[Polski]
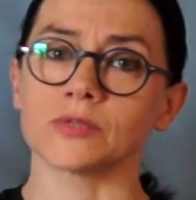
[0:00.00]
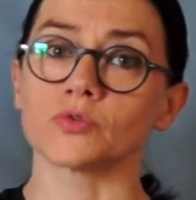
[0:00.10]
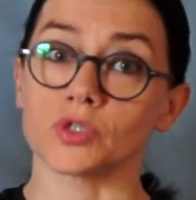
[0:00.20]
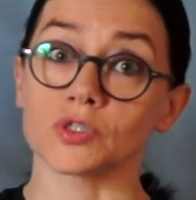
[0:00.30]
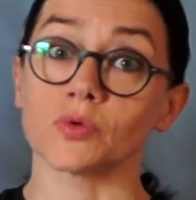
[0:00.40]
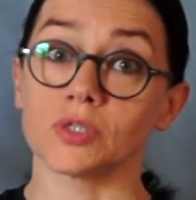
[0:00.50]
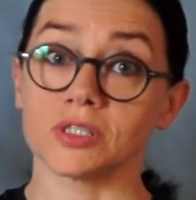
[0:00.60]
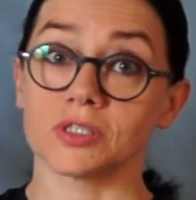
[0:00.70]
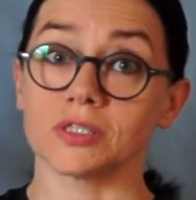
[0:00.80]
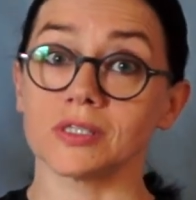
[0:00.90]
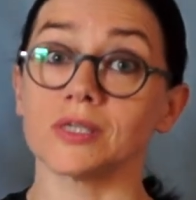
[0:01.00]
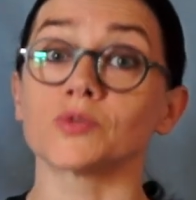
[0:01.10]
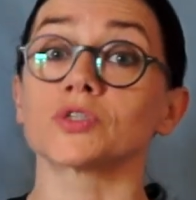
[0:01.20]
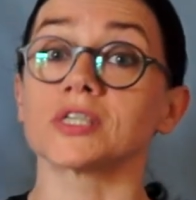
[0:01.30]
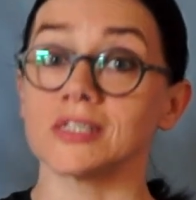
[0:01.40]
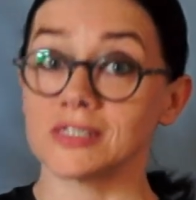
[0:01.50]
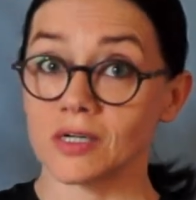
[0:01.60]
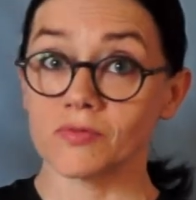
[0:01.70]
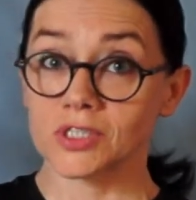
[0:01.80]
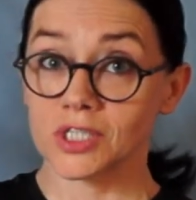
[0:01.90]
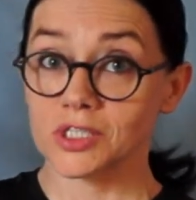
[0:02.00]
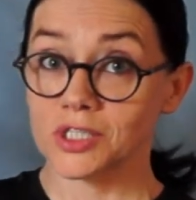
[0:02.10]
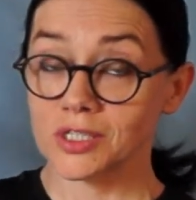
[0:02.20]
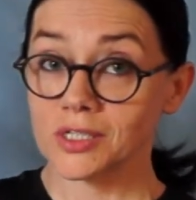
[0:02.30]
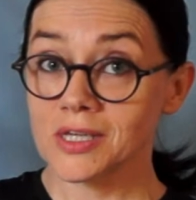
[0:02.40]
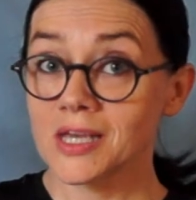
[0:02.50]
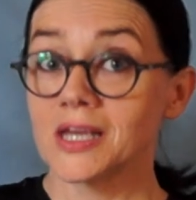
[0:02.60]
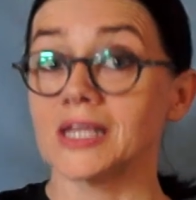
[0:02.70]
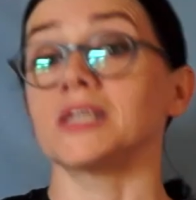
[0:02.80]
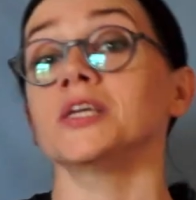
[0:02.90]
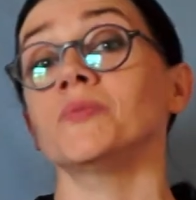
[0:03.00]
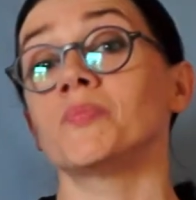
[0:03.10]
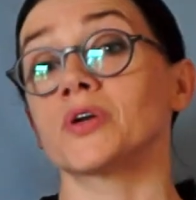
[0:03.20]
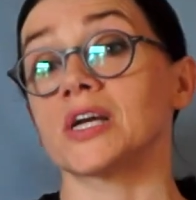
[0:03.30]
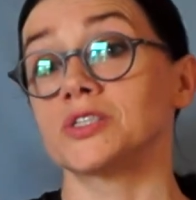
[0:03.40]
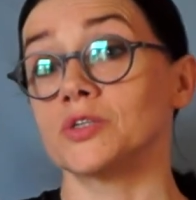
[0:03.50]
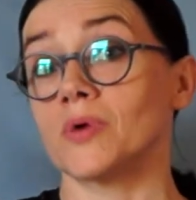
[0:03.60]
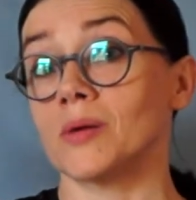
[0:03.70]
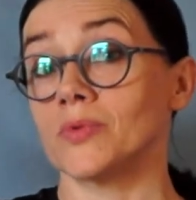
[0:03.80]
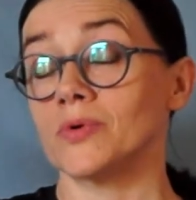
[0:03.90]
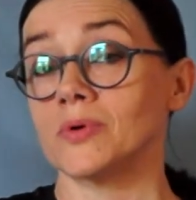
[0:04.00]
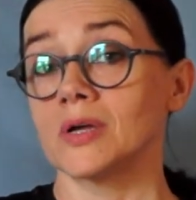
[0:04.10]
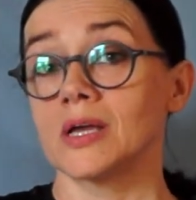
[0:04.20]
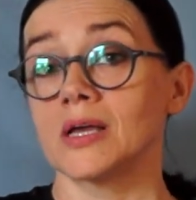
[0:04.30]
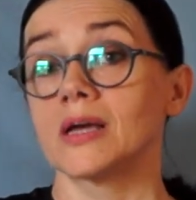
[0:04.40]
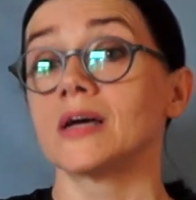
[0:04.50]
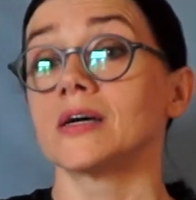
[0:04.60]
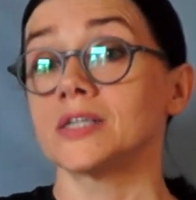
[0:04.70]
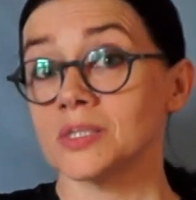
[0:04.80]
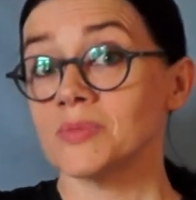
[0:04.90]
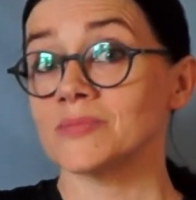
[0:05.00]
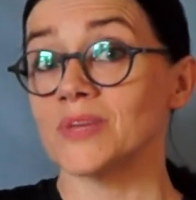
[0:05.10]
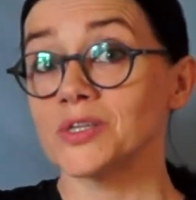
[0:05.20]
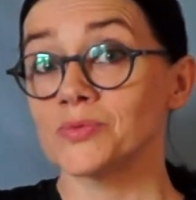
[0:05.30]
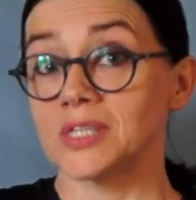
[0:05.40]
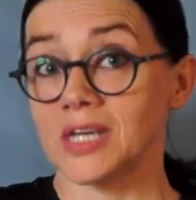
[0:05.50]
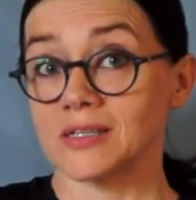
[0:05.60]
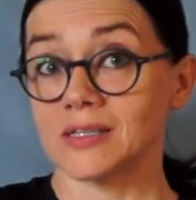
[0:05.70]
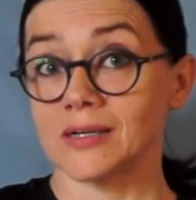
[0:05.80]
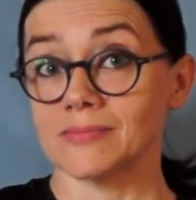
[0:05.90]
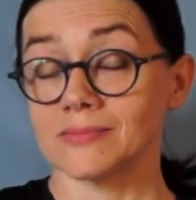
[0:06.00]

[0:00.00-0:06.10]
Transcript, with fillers: dużo słodyczy i różnych niezdrowych rzeczy i poradziła mu, żeby zmienił dietę.